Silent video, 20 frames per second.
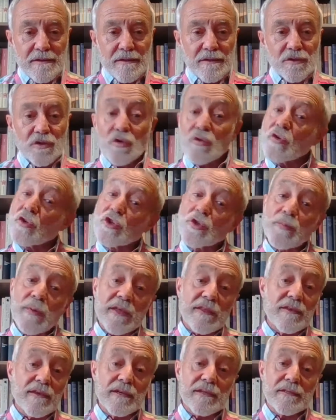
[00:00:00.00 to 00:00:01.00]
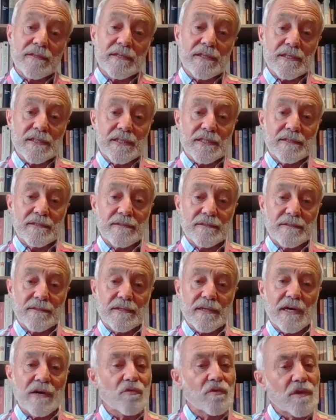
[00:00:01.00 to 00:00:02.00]
Todos los pacientes
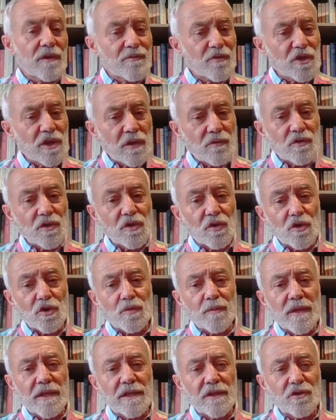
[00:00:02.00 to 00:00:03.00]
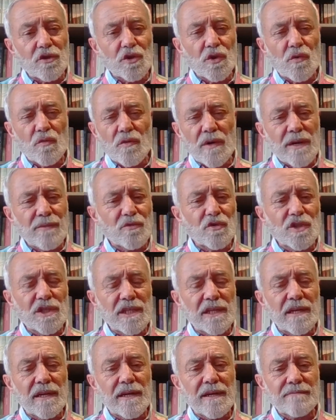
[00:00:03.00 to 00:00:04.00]
acudimos a nuestros médicos con una
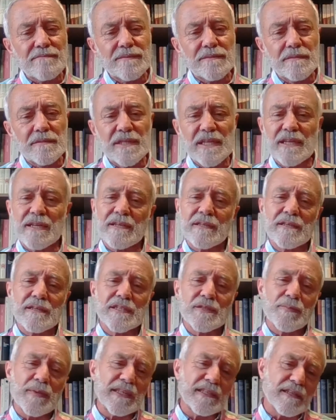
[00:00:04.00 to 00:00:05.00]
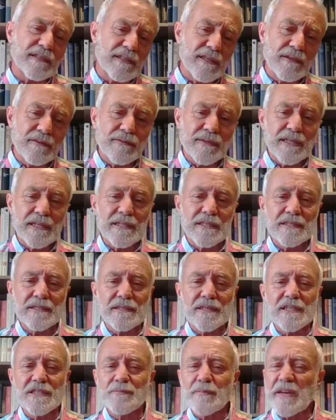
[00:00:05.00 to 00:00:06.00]
mochila llena de
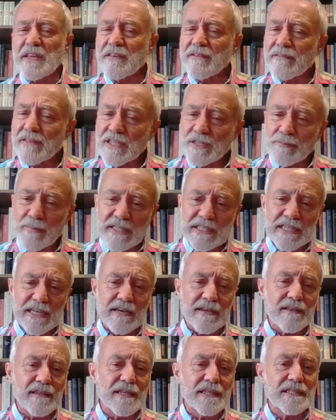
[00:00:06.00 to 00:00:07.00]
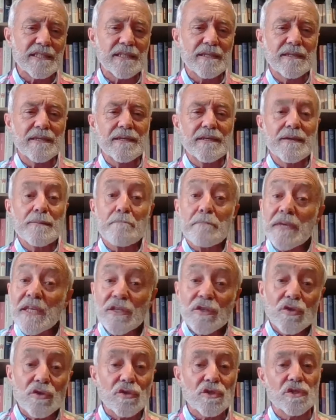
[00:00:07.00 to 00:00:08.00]
expectativas, experiencias pasadas,
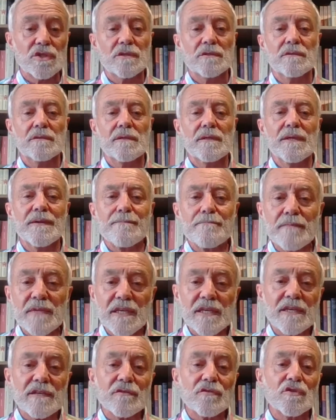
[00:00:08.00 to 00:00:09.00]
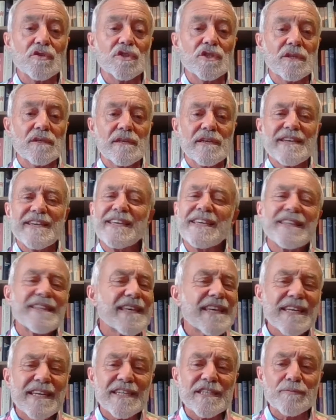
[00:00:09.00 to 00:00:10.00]
mitos, miedos,
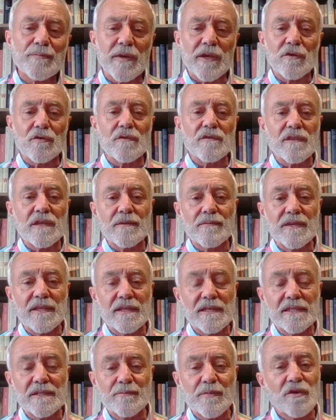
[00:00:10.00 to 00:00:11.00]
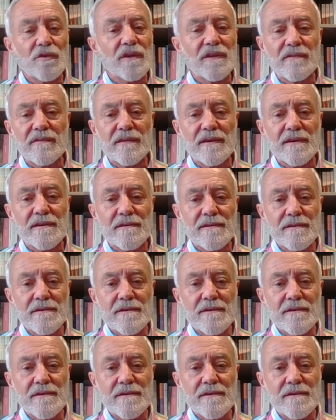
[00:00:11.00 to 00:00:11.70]
ideas preconcebidas. Pero quizá